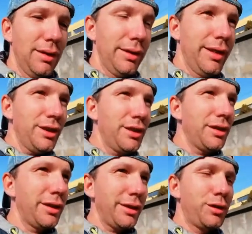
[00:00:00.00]
Я
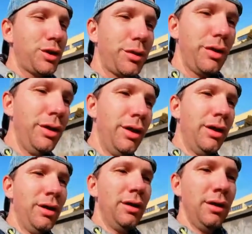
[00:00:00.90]
считаю, что
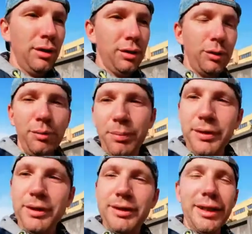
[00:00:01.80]
тут
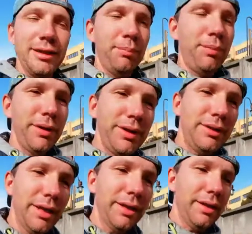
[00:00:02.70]
50 на
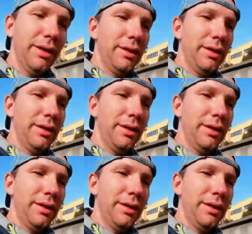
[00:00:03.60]
50.